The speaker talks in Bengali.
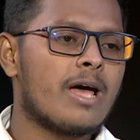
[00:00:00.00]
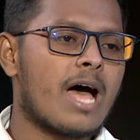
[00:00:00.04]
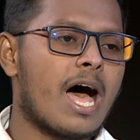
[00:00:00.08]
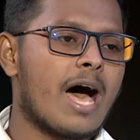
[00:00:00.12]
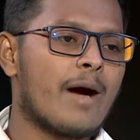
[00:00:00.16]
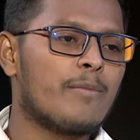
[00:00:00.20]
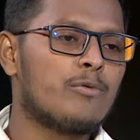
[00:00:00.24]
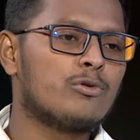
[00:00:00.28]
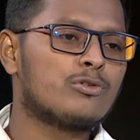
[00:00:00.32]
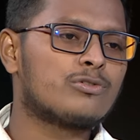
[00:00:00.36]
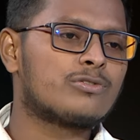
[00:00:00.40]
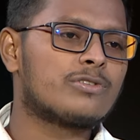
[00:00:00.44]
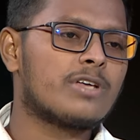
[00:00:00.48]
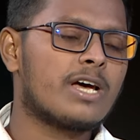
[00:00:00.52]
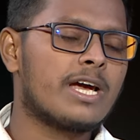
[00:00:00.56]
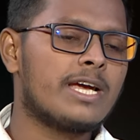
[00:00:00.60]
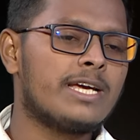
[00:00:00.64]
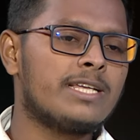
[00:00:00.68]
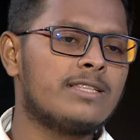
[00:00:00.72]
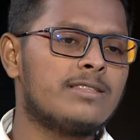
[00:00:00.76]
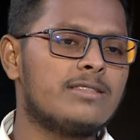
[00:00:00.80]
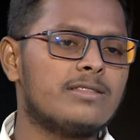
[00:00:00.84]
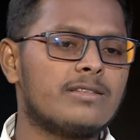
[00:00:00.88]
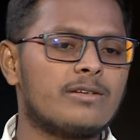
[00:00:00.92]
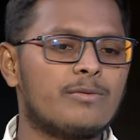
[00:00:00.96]
আবু
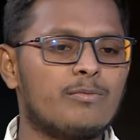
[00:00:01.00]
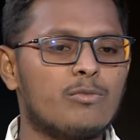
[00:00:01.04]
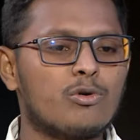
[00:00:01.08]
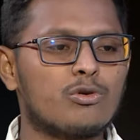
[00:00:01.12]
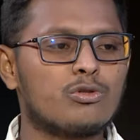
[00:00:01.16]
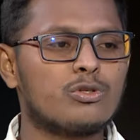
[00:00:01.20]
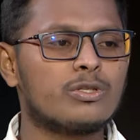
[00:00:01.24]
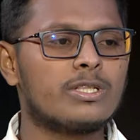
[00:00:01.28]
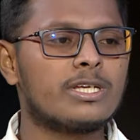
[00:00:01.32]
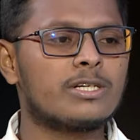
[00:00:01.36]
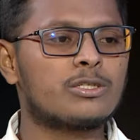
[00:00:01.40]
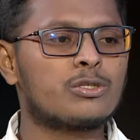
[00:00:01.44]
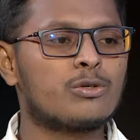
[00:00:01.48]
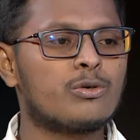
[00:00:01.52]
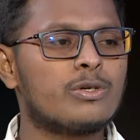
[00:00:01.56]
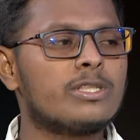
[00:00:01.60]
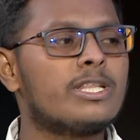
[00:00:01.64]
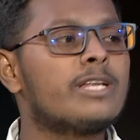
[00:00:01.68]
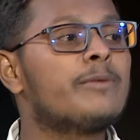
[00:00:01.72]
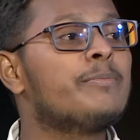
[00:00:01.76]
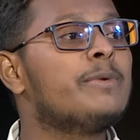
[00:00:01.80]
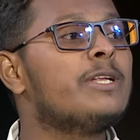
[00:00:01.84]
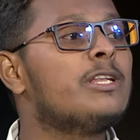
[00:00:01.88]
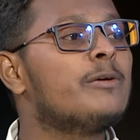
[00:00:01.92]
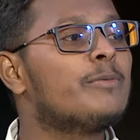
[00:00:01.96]
সাইদ মুগ্ধদের
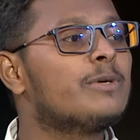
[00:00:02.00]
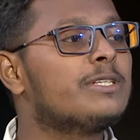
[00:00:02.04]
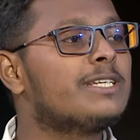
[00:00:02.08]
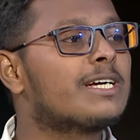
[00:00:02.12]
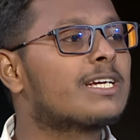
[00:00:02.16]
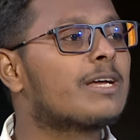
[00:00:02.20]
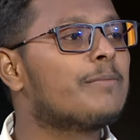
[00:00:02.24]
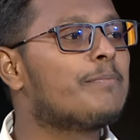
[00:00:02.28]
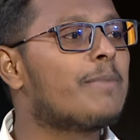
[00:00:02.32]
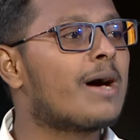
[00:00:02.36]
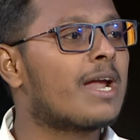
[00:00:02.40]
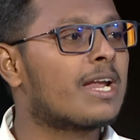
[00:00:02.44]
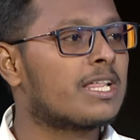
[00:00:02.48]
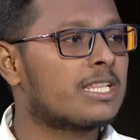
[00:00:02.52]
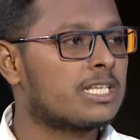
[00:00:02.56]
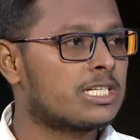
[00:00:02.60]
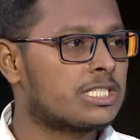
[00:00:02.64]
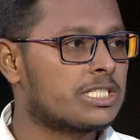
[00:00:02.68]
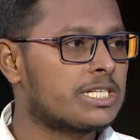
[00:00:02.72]
শহীদের বিনিময়ে যে একটা বাংলাদেশ